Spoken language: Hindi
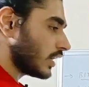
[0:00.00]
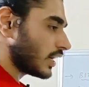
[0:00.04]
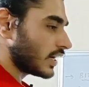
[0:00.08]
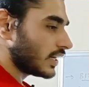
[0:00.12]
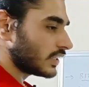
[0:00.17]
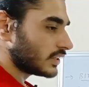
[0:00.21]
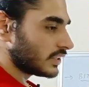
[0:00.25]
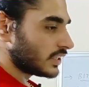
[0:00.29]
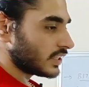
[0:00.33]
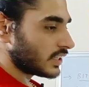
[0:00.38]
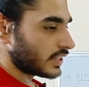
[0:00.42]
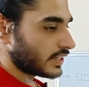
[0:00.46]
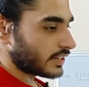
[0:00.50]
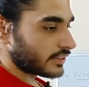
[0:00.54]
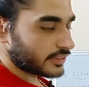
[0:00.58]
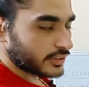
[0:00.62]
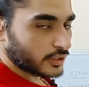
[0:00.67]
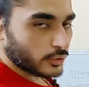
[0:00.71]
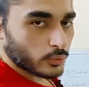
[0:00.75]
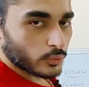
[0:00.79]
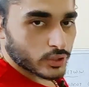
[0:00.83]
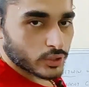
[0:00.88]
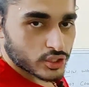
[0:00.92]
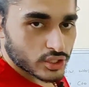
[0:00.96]
लगातार
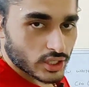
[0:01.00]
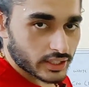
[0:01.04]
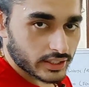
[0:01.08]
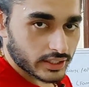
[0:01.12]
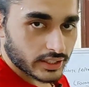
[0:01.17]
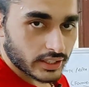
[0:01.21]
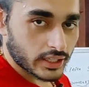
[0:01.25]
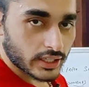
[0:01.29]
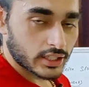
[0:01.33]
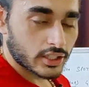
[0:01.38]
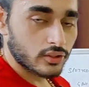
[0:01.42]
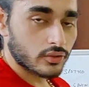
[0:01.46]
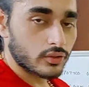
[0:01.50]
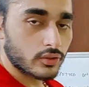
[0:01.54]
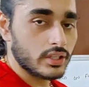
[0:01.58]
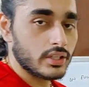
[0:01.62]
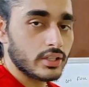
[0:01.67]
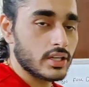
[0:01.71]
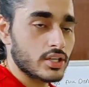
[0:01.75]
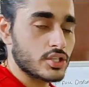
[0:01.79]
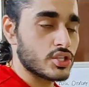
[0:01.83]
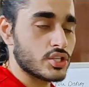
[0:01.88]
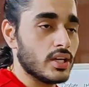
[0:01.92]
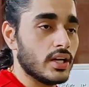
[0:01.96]
गिरती हुई जा रही है
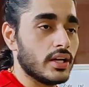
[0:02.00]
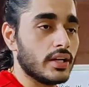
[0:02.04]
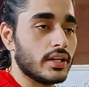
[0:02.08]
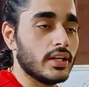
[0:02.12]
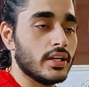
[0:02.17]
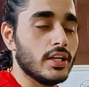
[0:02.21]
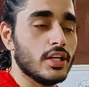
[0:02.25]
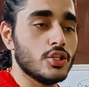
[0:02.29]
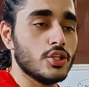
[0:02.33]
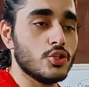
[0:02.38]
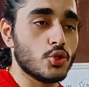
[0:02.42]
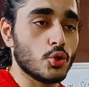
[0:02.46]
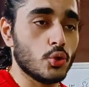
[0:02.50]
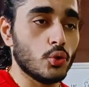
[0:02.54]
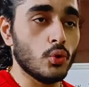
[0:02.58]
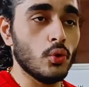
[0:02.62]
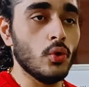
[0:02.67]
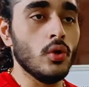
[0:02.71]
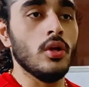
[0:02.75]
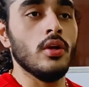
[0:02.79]
क्योंकि रशिया के जो